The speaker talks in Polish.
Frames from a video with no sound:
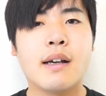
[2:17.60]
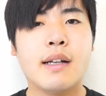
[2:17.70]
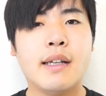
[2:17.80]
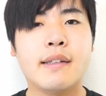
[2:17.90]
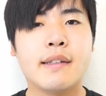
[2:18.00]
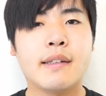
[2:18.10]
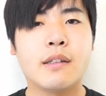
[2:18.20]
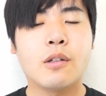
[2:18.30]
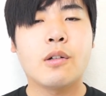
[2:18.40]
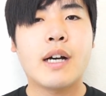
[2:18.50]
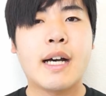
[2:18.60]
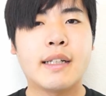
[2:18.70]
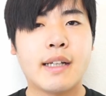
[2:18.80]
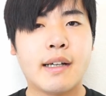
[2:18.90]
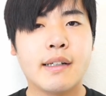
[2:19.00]

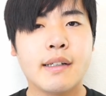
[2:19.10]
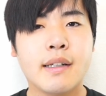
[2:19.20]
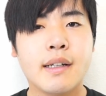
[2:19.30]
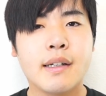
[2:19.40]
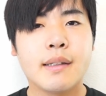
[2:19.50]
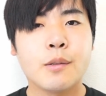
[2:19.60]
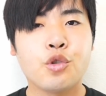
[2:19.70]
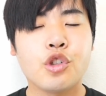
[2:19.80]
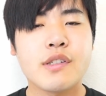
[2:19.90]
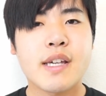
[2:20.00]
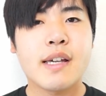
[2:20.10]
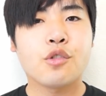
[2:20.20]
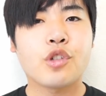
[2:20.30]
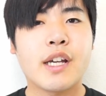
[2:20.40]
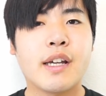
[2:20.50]
Listohana.
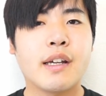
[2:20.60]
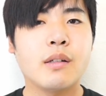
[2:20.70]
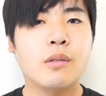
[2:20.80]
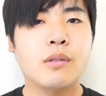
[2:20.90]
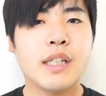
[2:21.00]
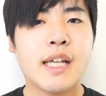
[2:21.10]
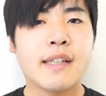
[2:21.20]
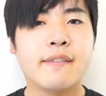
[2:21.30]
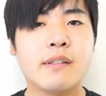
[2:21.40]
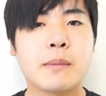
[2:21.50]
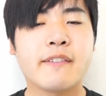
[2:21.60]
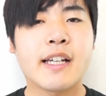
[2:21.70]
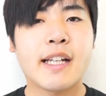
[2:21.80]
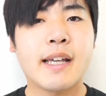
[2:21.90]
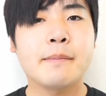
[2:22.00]
Słyszycie, że u nie jest
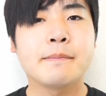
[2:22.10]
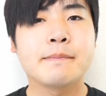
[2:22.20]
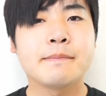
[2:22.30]
wymawiane.